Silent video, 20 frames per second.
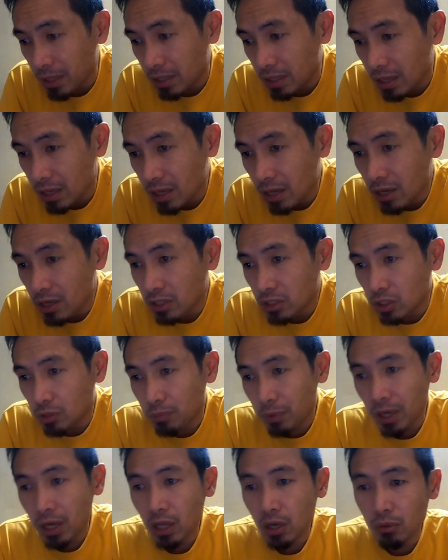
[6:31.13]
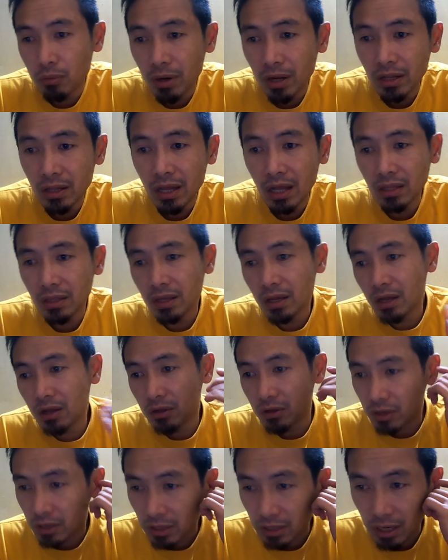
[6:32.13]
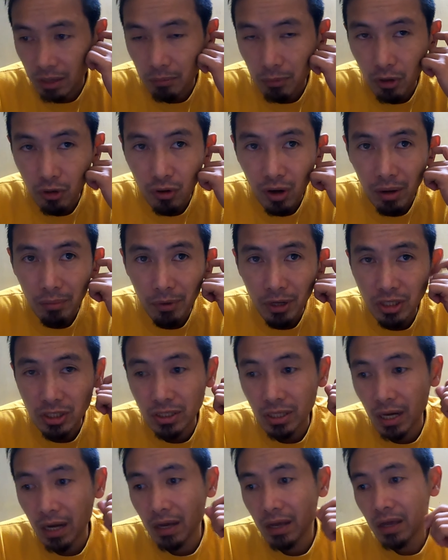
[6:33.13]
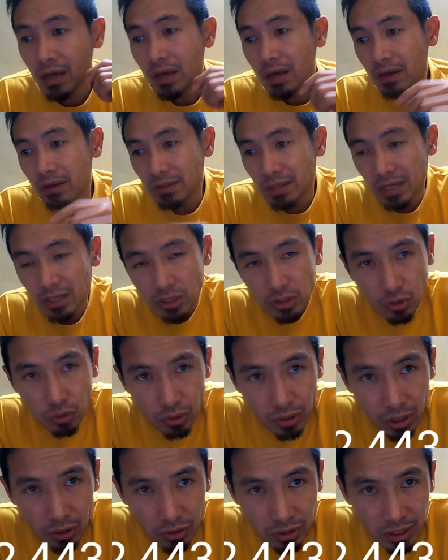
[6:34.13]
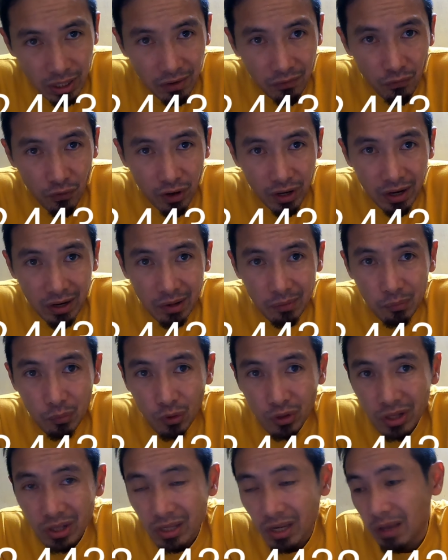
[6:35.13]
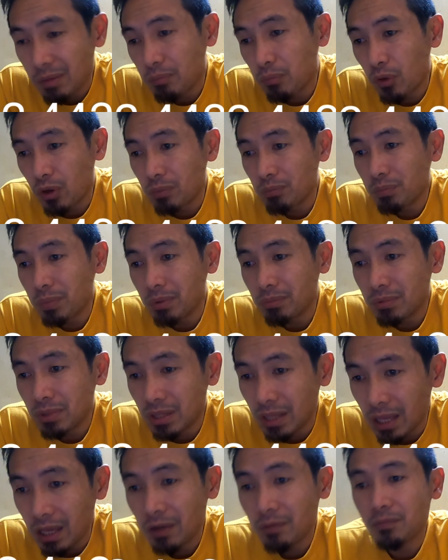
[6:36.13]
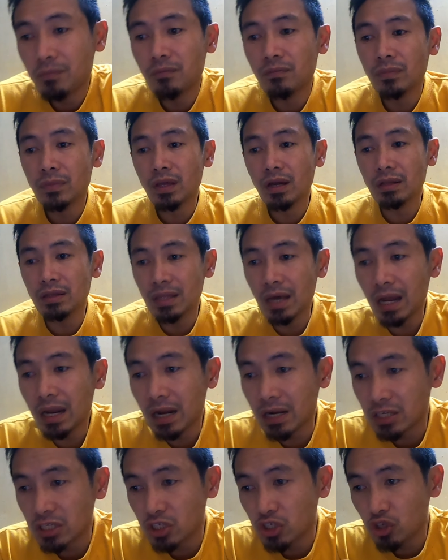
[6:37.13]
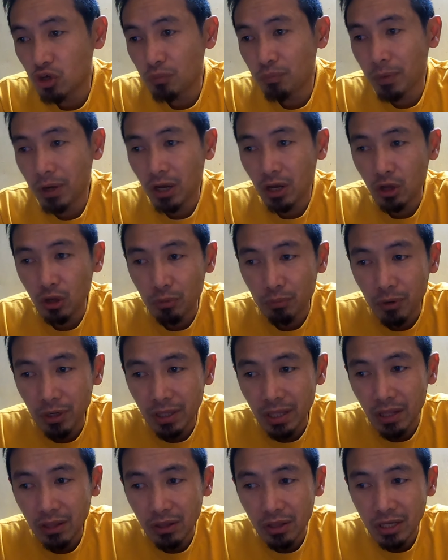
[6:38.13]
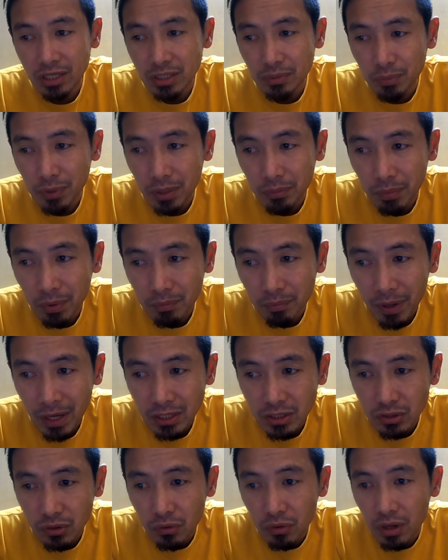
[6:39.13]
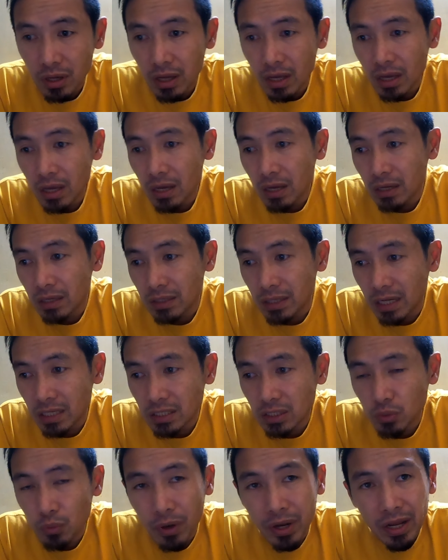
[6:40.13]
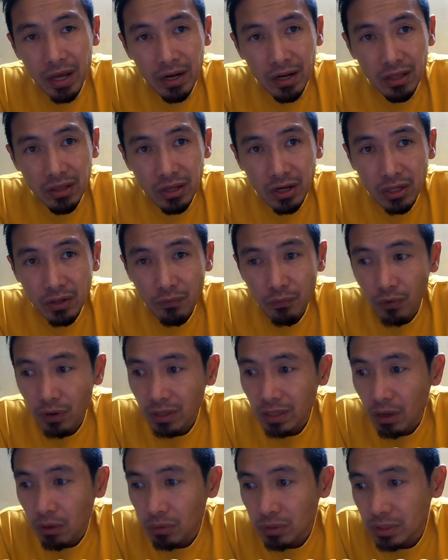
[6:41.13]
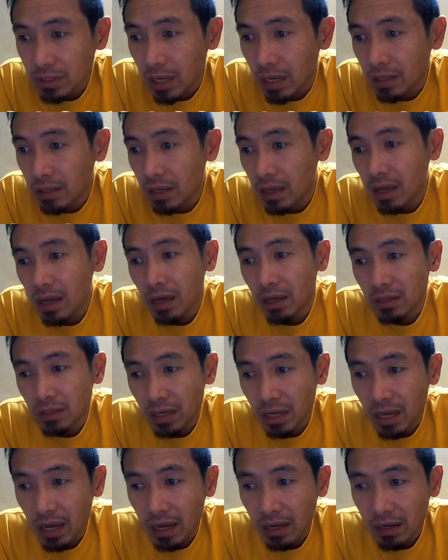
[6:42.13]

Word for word: kamay. So, pag ginawa natin ang revenue average niya, That's 2,443.50 dollars. So, pag kinumbert natin yan sa Philippine Peso, that's 134,392.50